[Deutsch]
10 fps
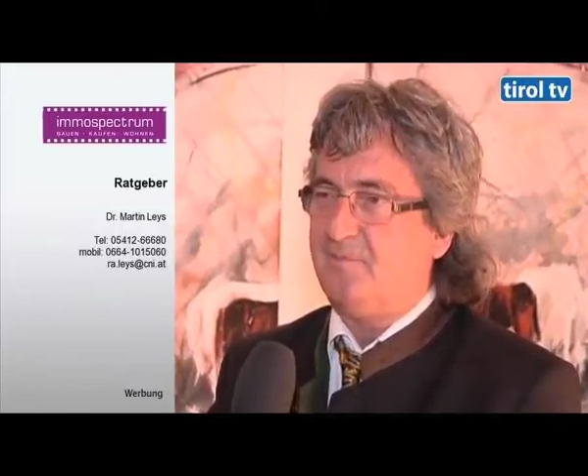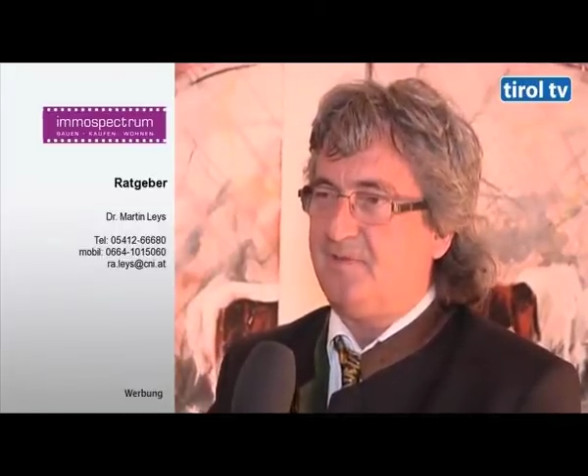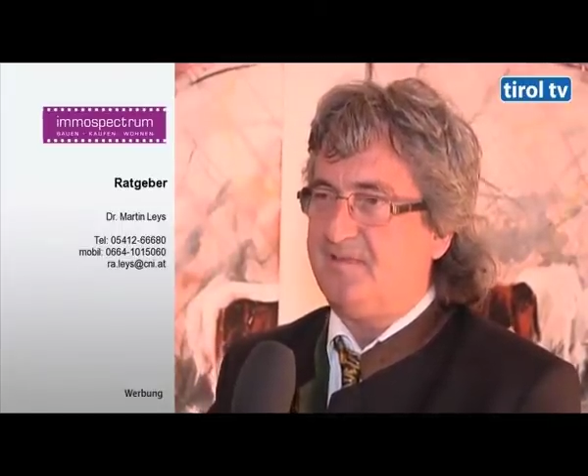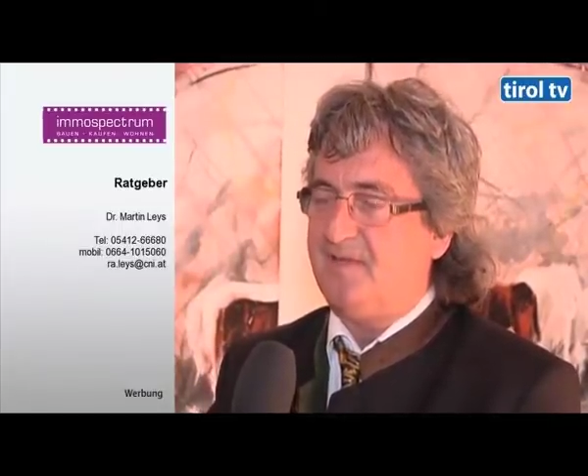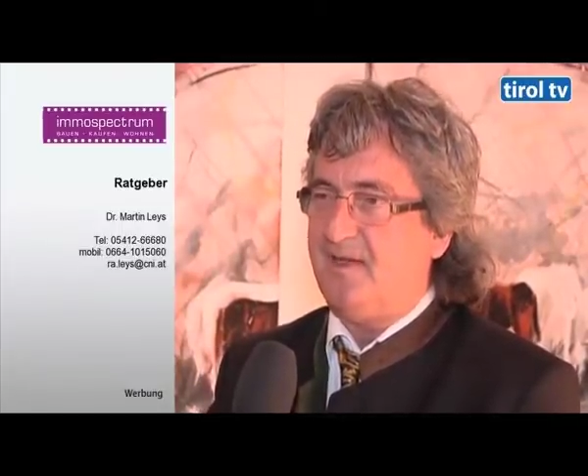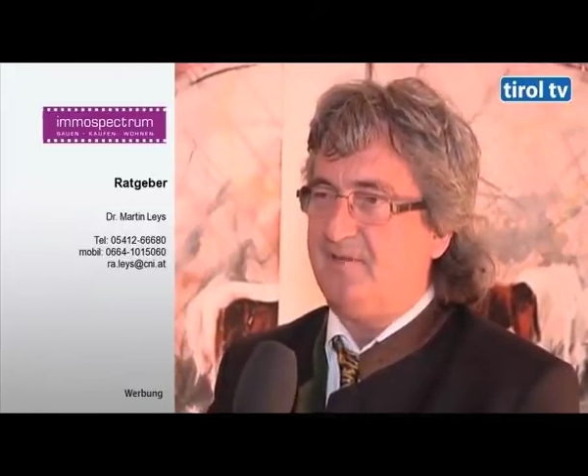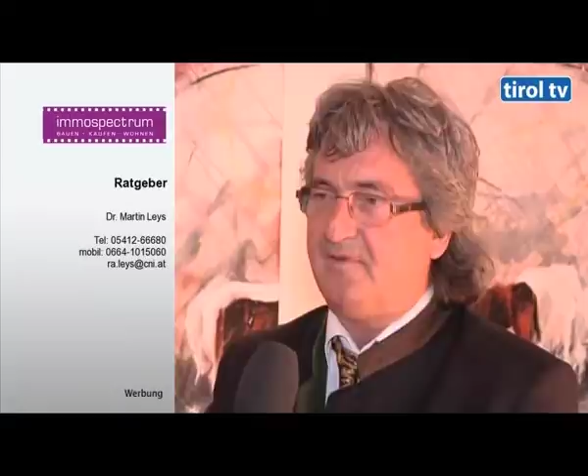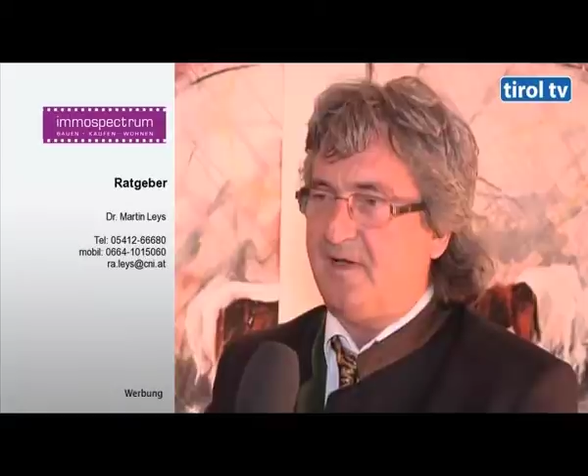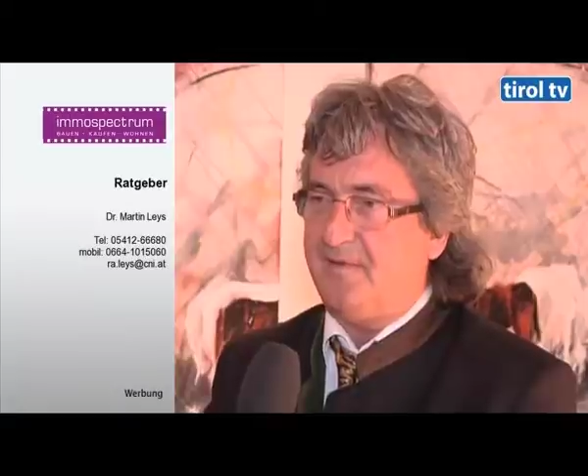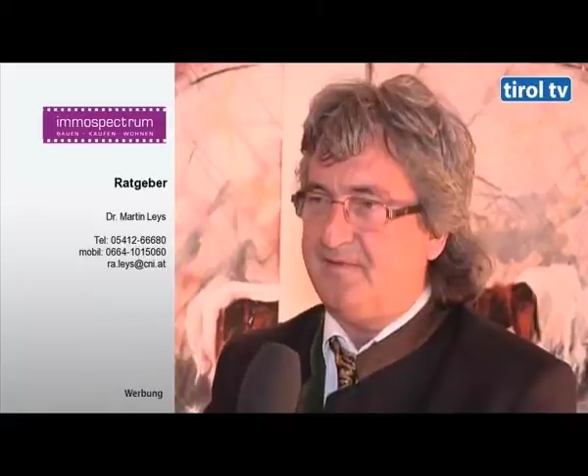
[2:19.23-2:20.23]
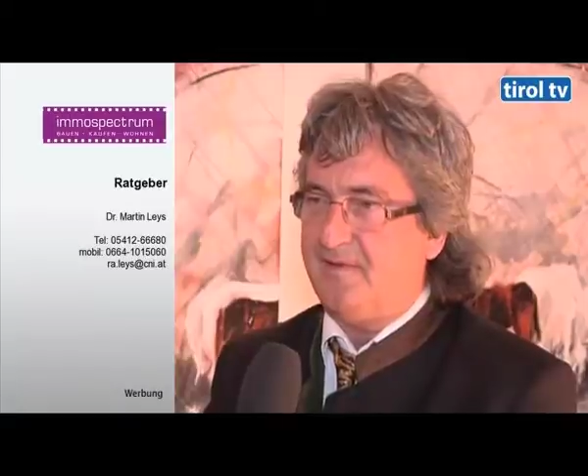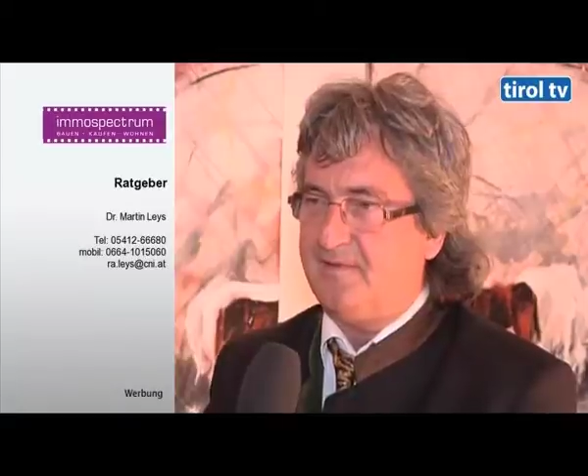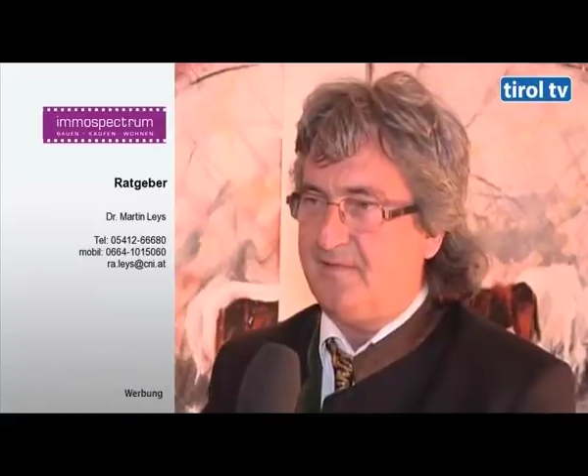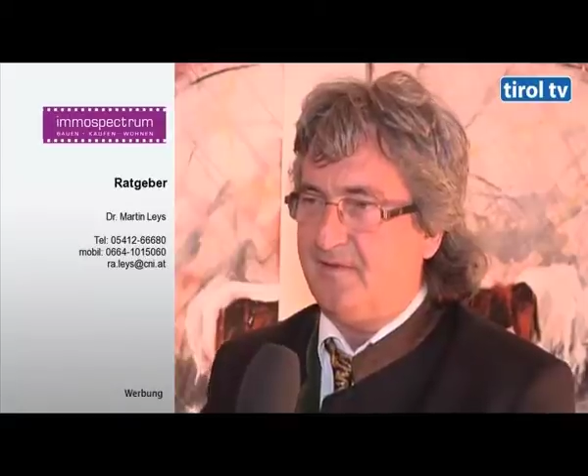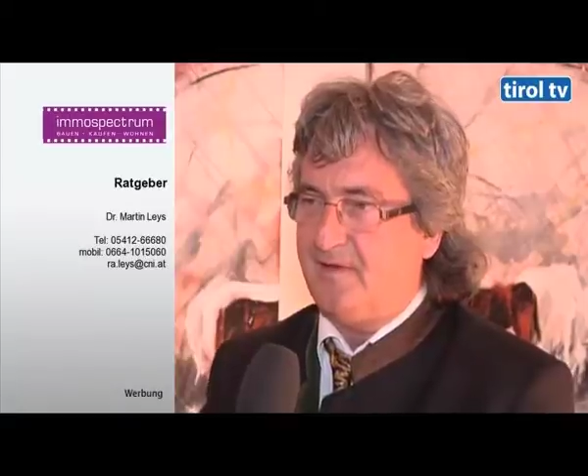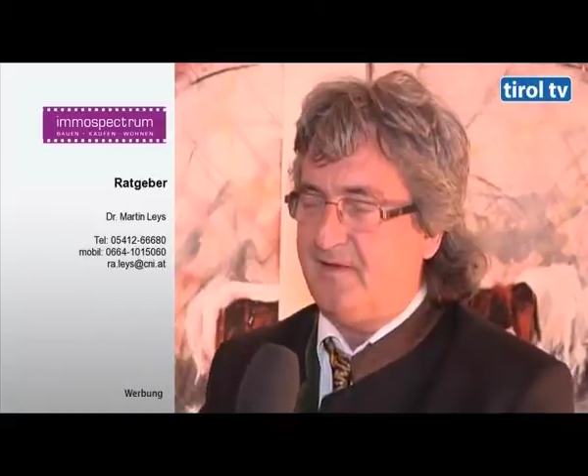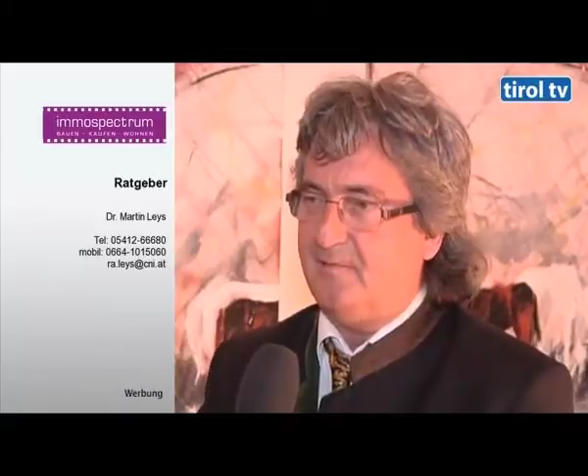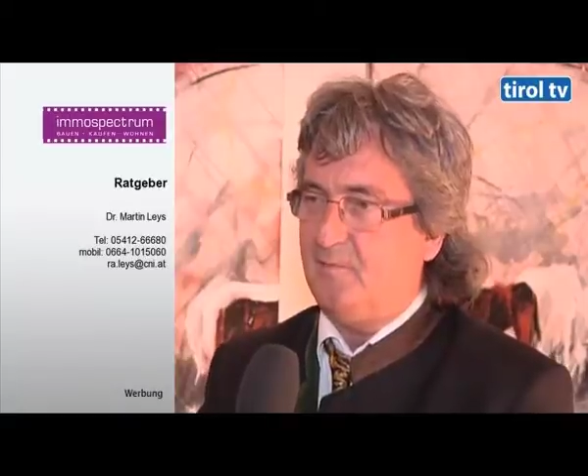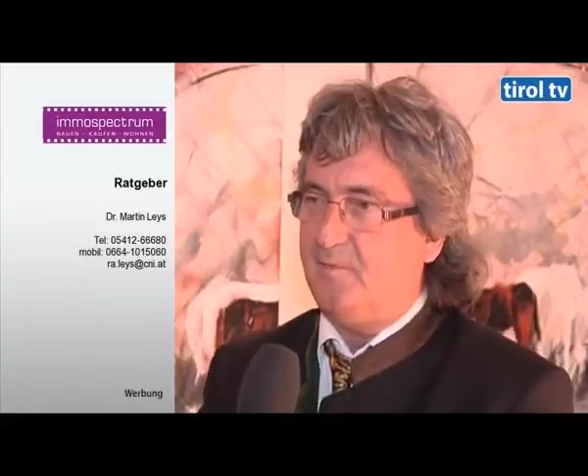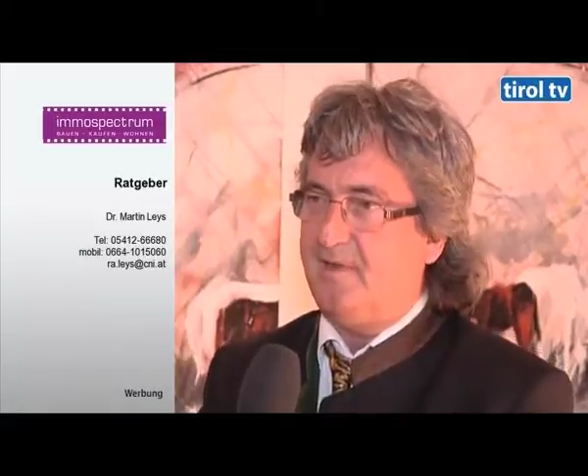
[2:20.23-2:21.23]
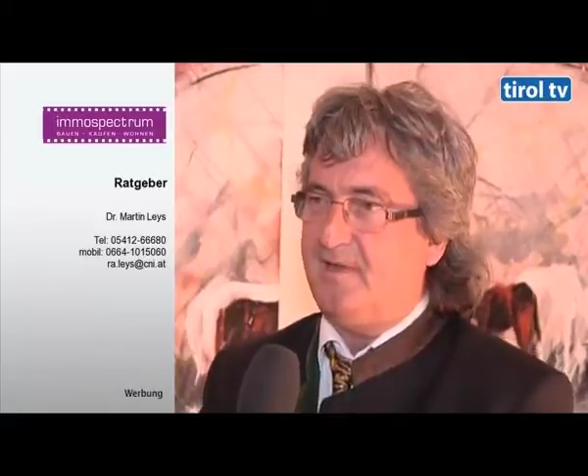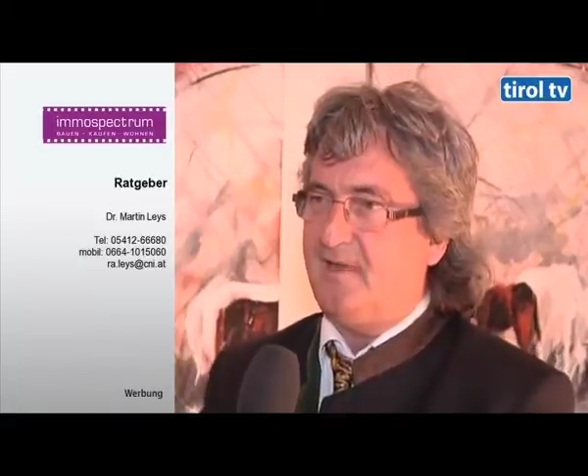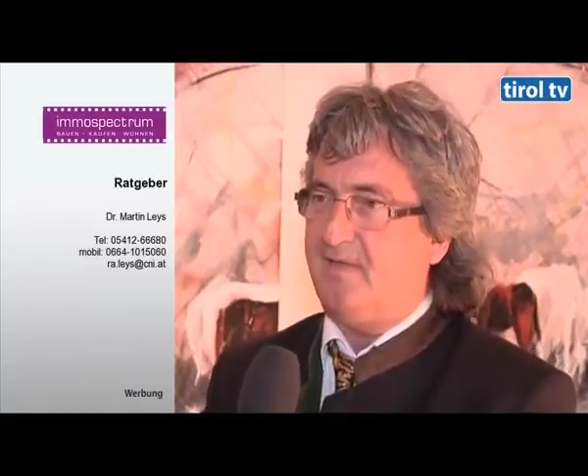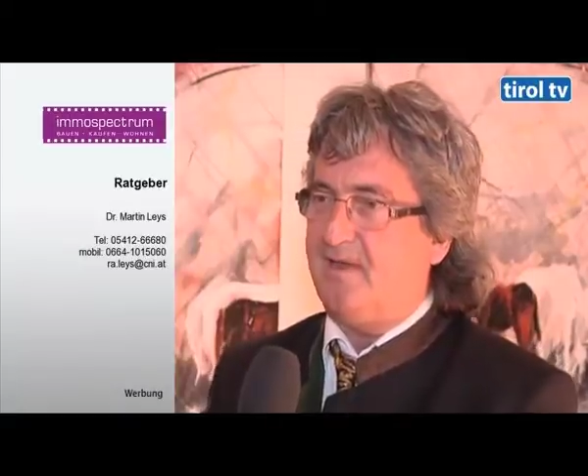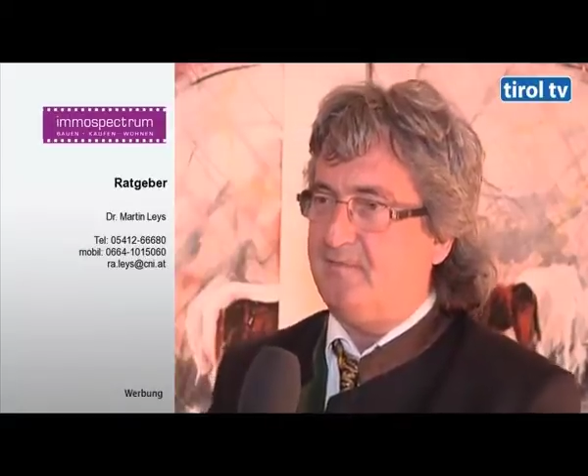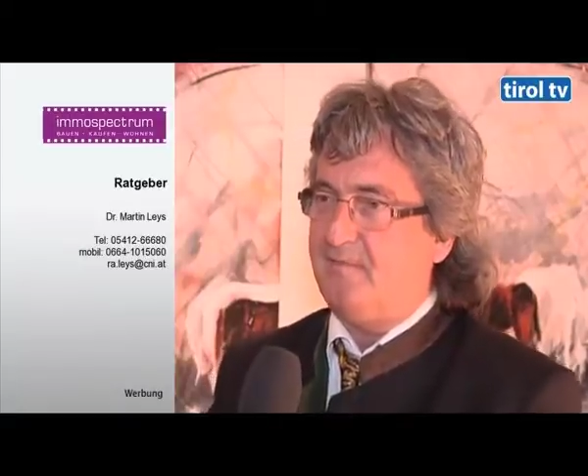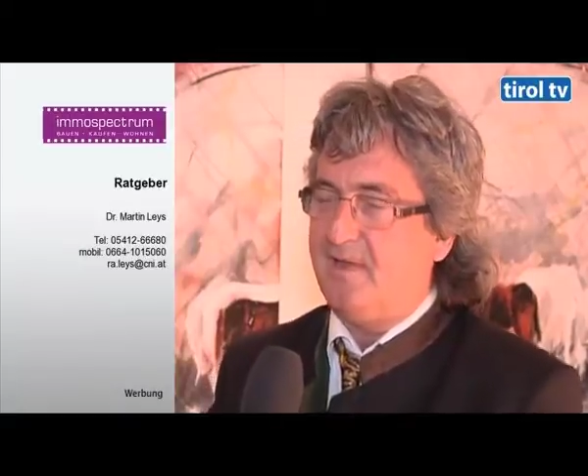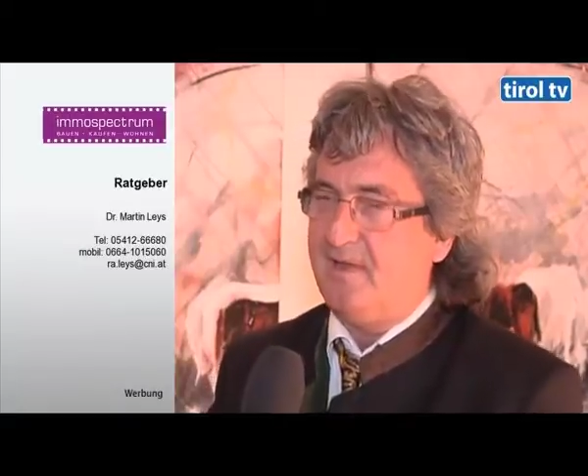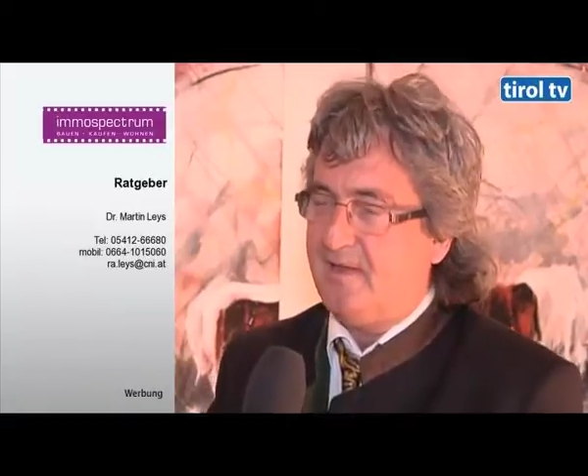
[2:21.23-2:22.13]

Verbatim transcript: speziellen Voraussetzungen eine Immobilie erwerben.